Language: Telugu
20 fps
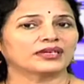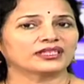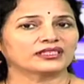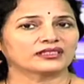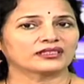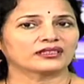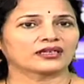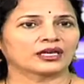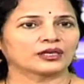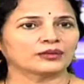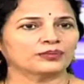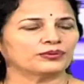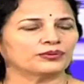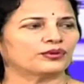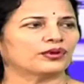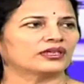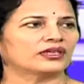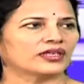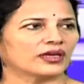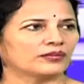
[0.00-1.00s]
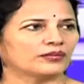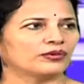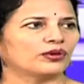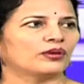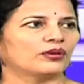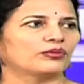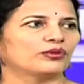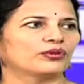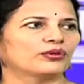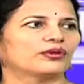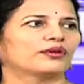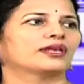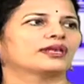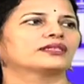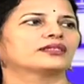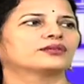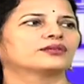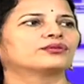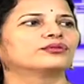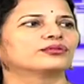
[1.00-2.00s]
ప్లస్ కడుపుతో అంటే అబ్డామినో
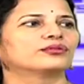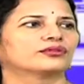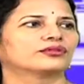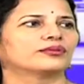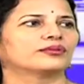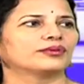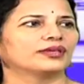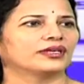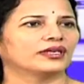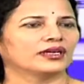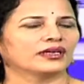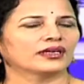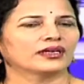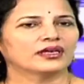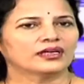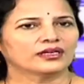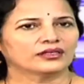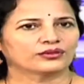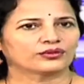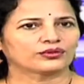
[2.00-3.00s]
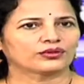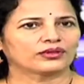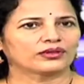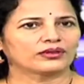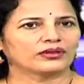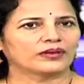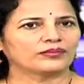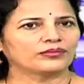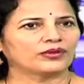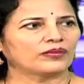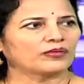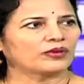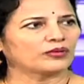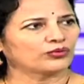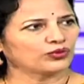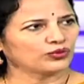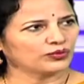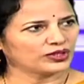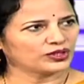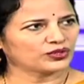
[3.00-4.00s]
థొరాసిక్ ఉంటుంది బ్రీదింగ్ సో అబ్డామల్
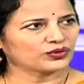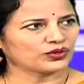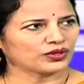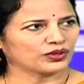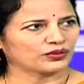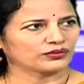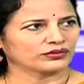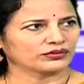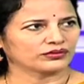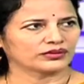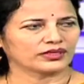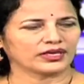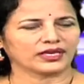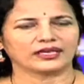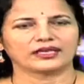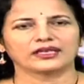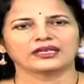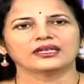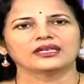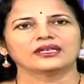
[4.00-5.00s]
మూమెంట్స్ కూడా ఉంటుంటాయి